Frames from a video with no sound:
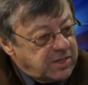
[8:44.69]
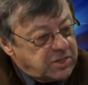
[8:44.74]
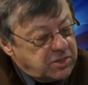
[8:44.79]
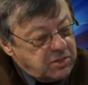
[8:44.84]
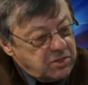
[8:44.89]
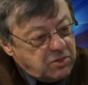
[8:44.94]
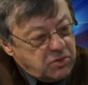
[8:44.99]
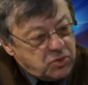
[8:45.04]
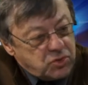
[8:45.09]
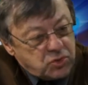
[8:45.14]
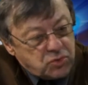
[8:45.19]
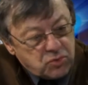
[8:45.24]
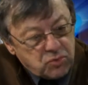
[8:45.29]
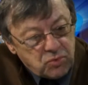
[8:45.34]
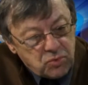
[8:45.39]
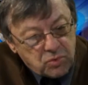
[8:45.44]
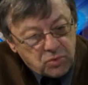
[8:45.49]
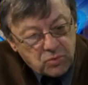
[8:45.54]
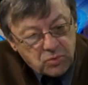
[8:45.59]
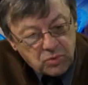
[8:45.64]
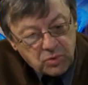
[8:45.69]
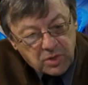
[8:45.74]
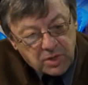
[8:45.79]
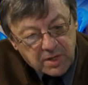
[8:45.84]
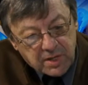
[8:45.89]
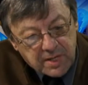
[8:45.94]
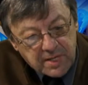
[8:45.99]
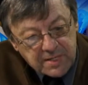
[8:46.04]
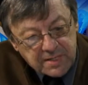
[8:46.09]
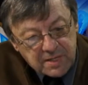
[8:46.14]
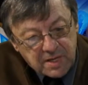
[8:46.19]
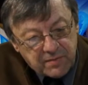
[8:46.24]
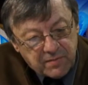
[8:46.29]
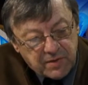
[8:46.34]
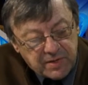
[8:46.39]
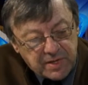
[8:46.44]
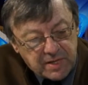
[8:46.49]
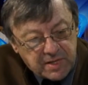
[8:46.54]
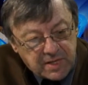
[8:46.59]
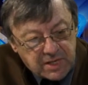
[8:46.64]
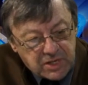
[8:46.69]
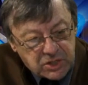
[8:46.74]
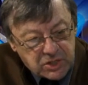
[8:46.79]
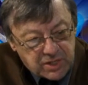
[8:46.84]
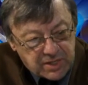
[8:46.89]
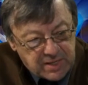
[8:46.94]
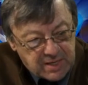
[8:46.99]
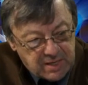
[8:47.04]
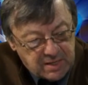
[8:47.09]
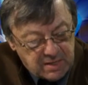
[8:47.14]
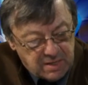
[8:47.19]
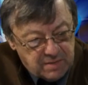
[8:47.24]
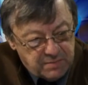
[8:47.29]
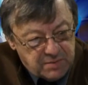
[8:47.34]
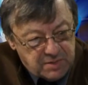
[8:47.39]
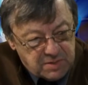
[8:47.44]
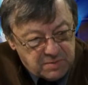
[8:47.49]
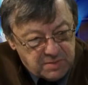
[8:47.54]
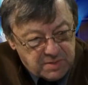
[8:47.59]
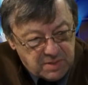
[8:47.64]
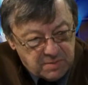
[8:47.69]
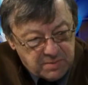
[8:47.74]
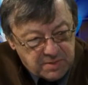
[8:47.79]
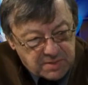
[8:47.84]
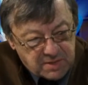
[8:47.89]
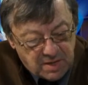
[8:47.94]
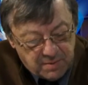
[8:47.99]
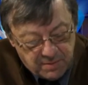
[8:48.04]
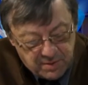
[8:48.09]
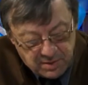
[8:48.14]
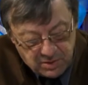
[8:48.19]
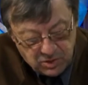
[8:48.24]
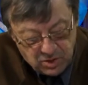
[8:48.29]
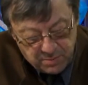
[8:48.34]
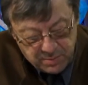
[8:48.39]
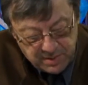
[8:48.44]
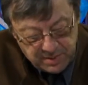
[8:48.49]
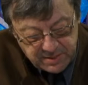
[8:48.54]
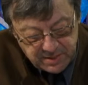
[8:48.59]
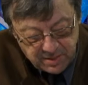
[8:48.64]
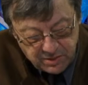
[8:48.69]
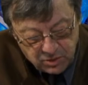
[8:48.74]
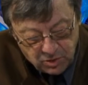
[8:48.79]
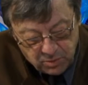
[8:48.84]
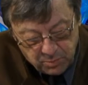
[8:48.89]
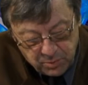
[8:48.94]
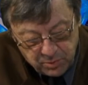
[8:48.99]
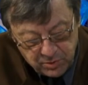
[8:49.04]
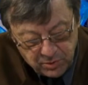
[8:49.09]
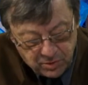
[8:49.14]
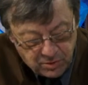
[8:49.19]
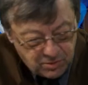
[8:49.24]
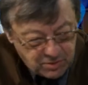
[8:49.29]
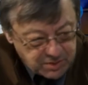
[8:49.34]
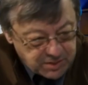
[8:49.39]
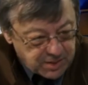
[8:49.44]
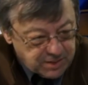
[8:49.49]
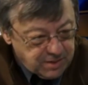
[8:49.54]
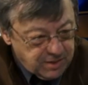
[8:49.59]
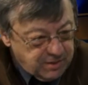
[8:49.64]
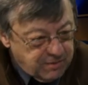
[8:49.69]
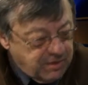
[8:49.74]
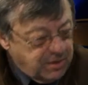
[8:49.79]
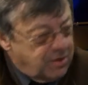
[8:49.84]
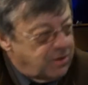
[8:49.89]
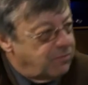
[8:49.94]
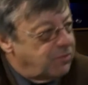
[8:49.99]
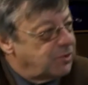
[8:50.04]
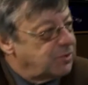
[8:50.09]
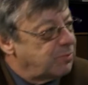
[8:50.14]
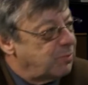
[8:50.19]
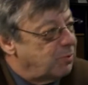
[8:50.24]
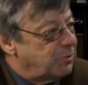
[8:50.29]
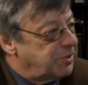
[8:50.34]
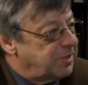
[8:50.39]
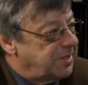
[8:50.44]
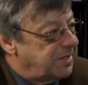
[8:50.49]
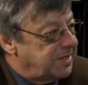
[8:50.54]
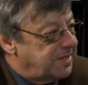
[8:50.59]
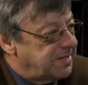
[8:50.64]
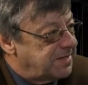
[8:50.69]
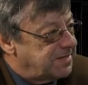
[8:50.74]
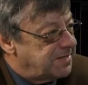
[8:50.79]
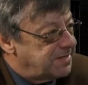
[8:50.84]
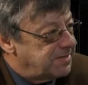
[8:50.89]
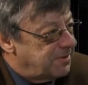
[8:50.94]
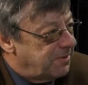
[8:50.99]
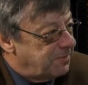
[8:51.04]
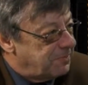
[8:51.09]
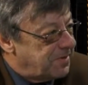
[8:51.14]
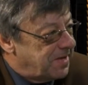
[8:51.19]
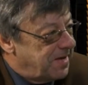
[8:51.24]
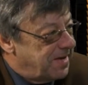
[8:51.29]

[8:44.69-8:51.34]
Ça, le jour où l'Orchestre symphonique régional de l'Abitibi-Témiscamingue ne présentera pas de concert de Noël, on va se poser des questions.